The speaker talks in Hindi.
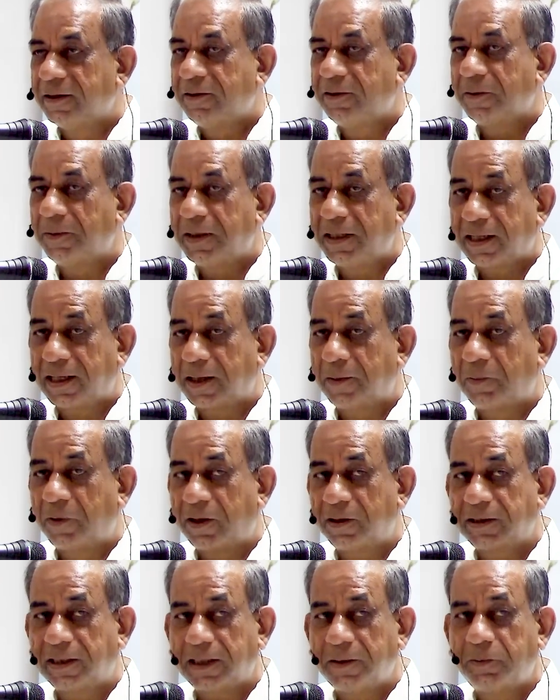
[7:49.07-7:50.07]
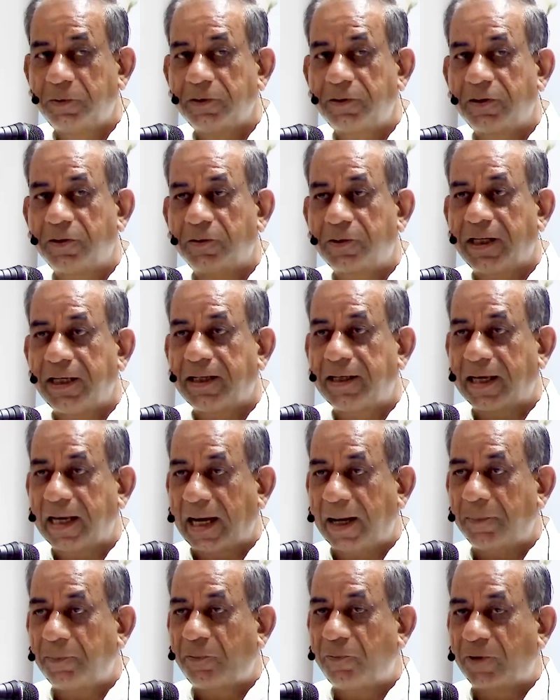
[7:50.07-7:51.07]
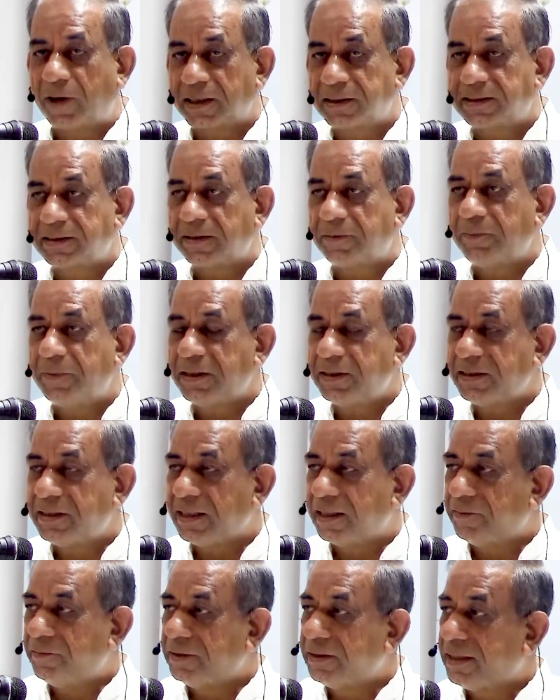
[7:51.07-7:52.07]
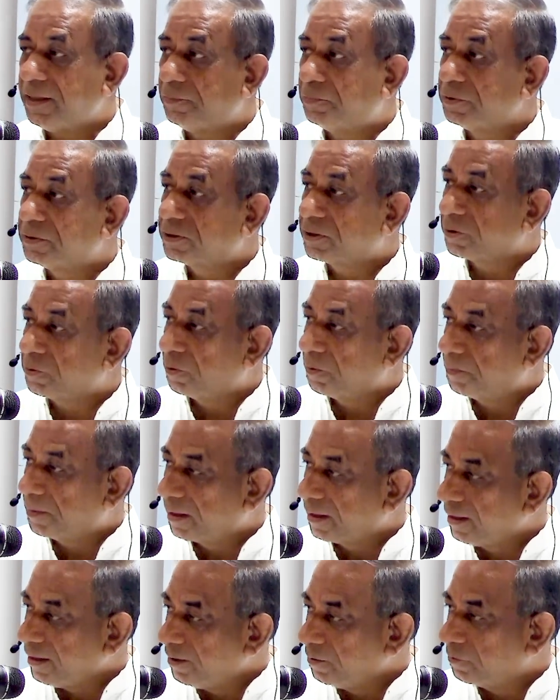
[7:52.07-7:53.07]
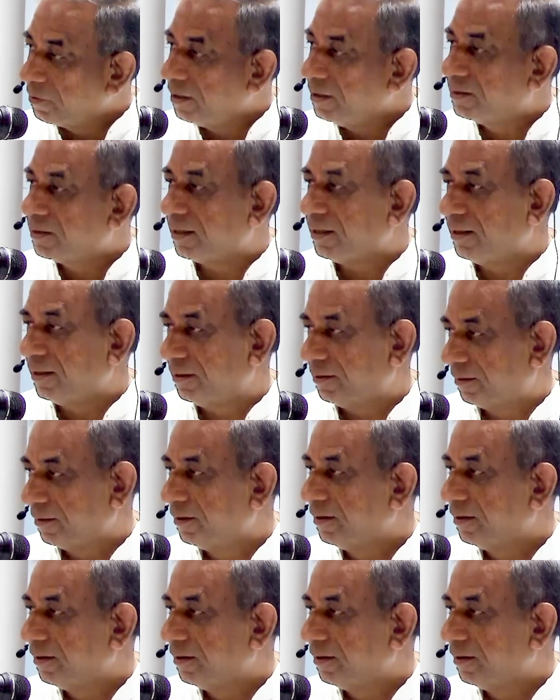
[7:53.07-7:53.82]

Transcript: तो मैंने कहा बहुत अद्भुत क्योंकि कैंप वास्तव में शेरविंद की पुस्तकों पर ही होने चाहिए